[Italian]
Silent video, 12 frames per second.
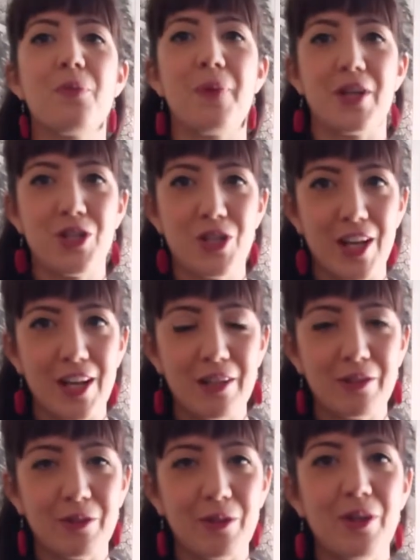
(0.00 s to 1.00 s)

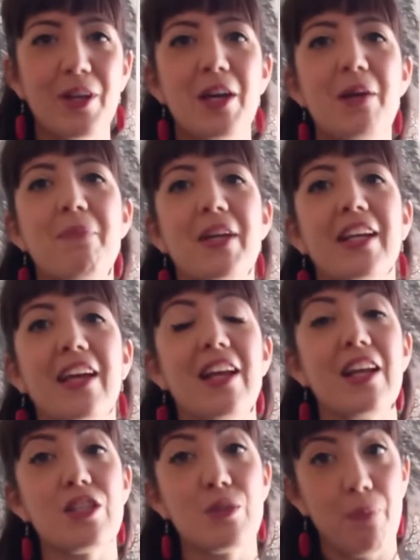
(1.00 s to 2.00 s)
prescelto, perché
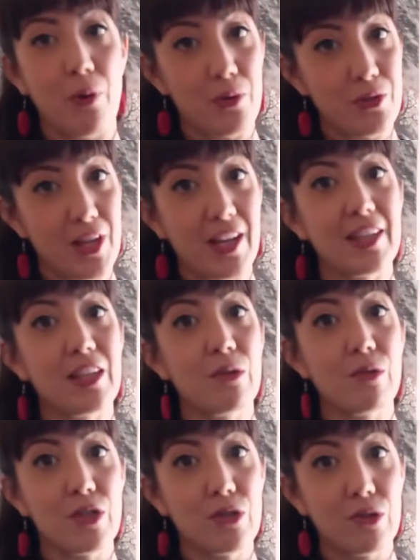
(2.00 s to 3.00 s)
la sposa
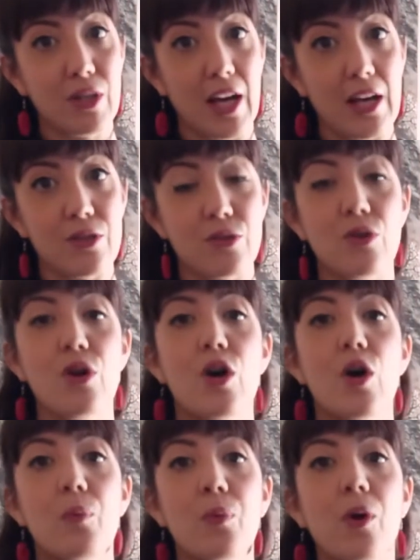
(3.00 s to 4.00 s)
in questo caso
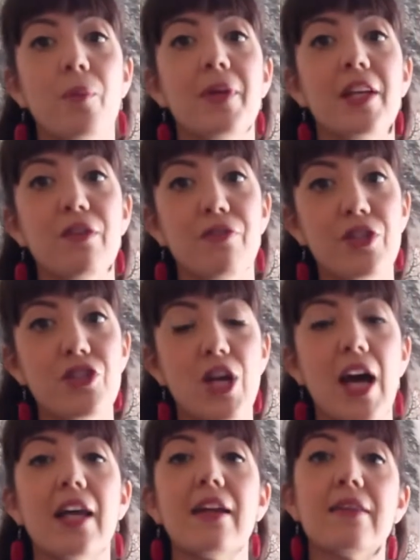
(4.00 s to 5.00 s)
può
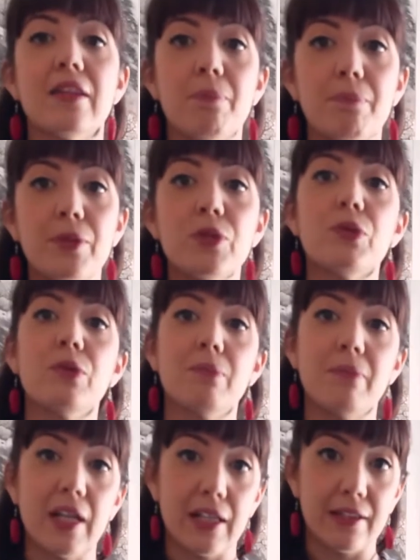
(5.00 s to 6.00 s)
beneficiare di più
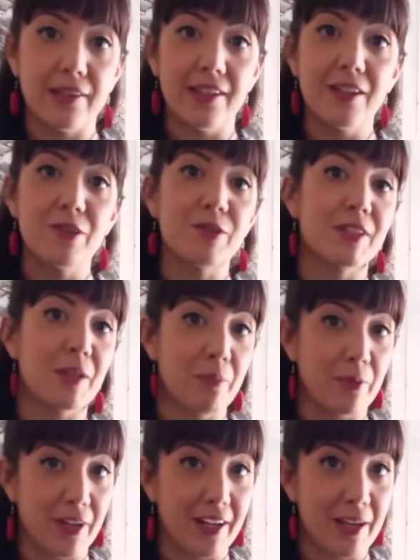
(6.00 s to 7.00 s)
mariti
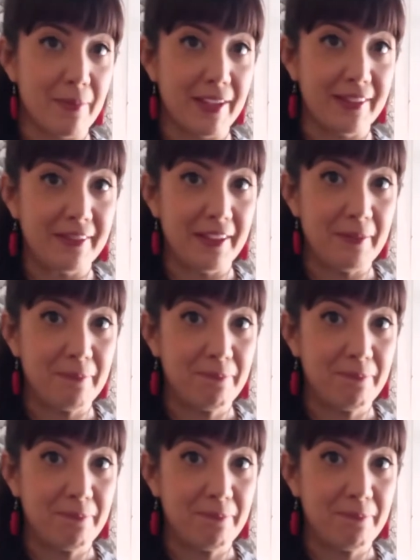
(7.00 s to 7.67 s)
contemporaneamente.